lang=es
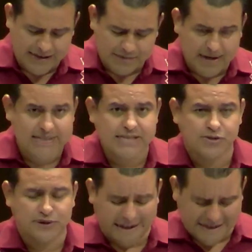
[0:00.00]
de
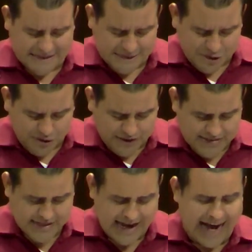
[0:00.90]
diversas
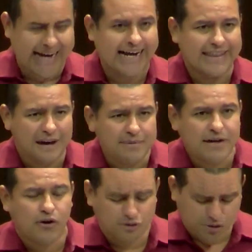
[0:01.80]
organizaciones,
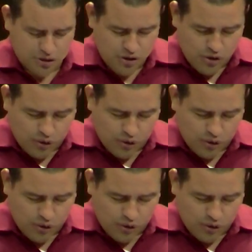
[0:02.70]
académicos,